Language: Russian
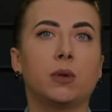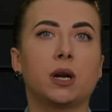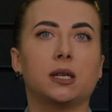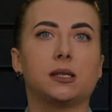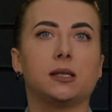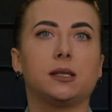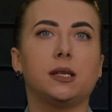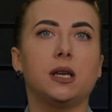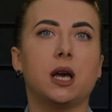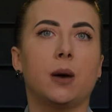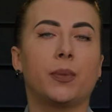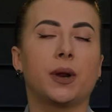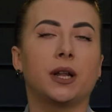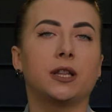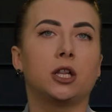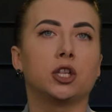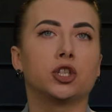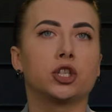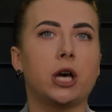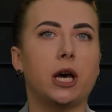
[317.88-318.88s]
Россия
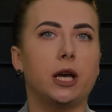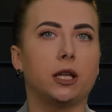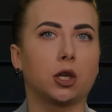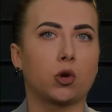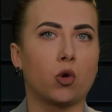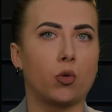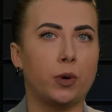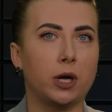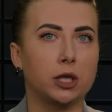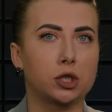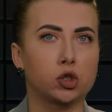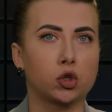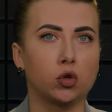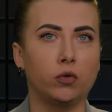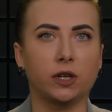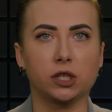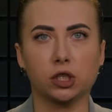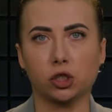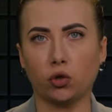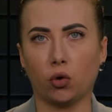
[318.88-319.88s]
продолжает
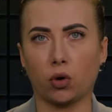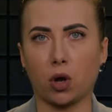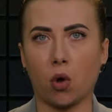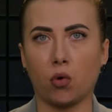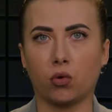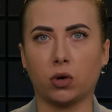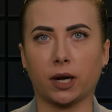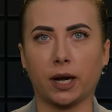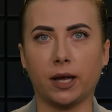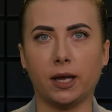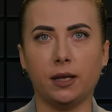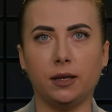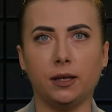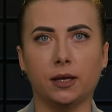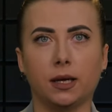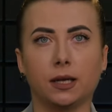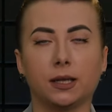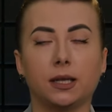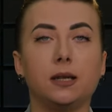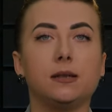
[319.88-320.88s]
оккупацию востока
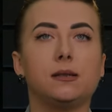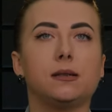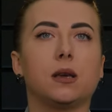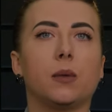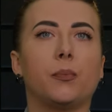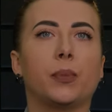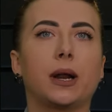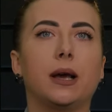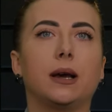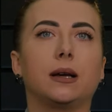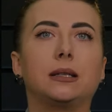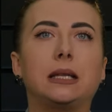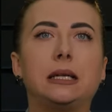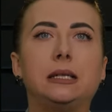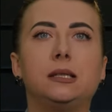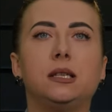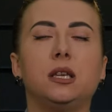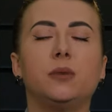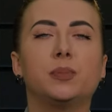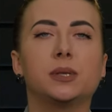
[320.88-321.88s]
Украины, аналитики проекта
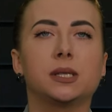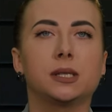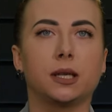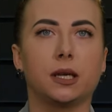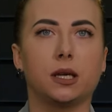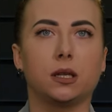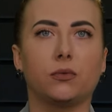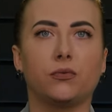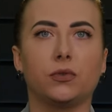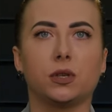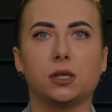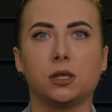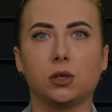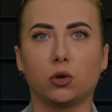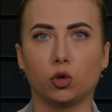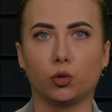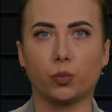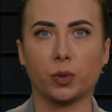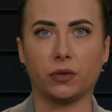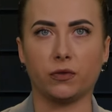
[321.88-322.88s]
Deep State
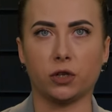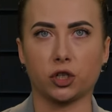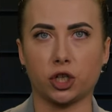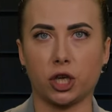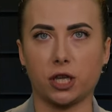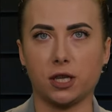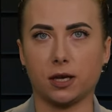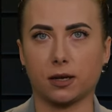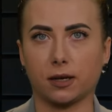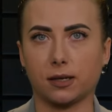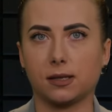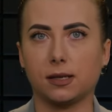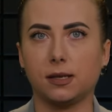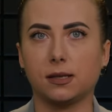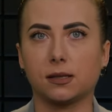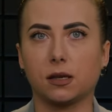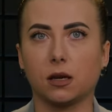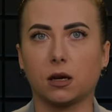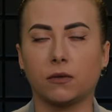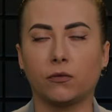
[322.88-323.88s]
фиксируют продвижение
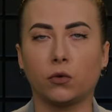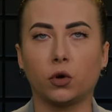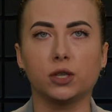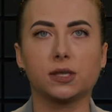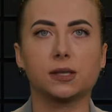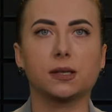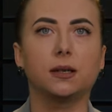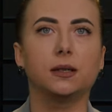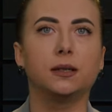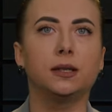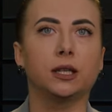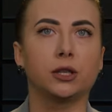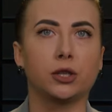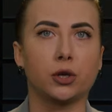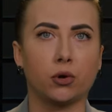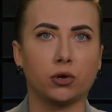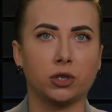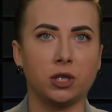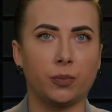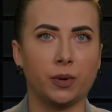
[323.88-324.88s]
российских войск на
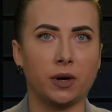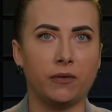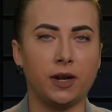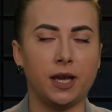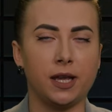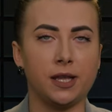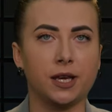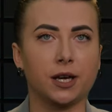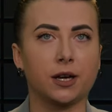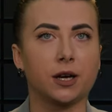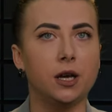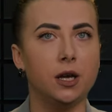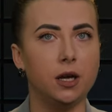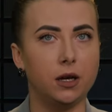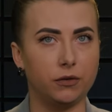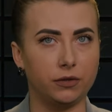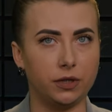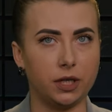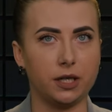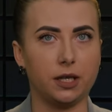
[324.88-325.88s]
трех направлениях
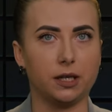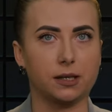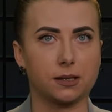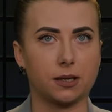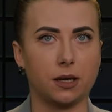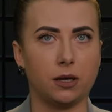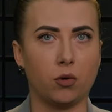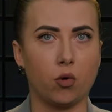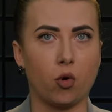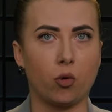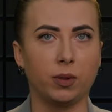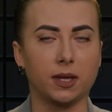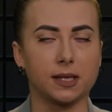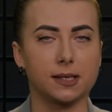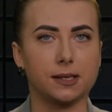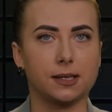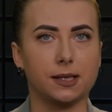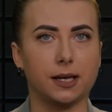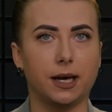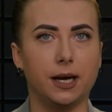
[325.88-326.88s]
в Донецкой
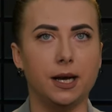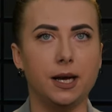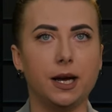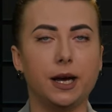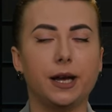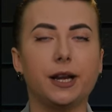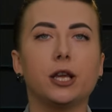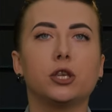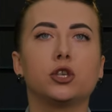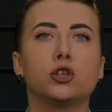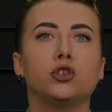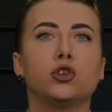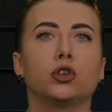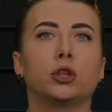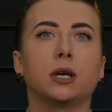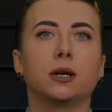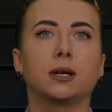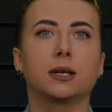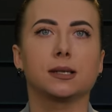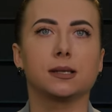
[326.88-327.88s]
области. Речь
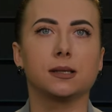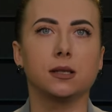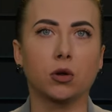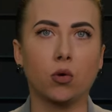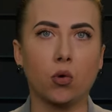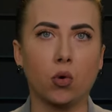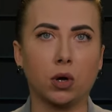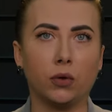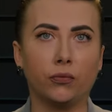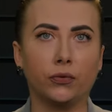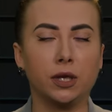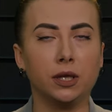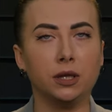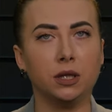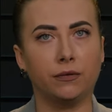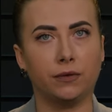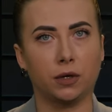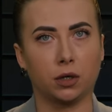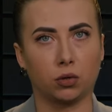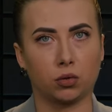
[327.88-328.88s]
идет о Красногоровке,
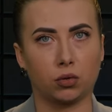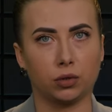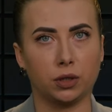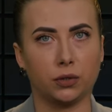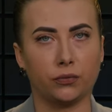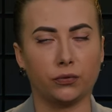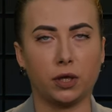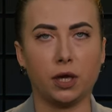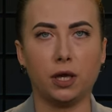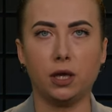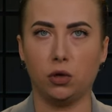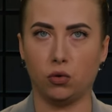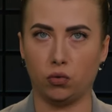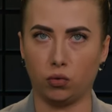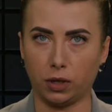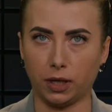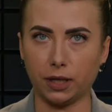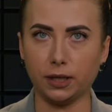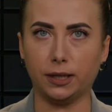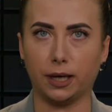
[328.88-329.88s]
Новогродовке и
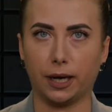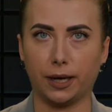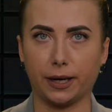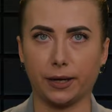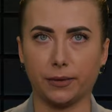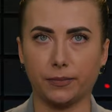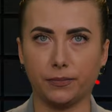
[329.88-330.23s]
Угледаре.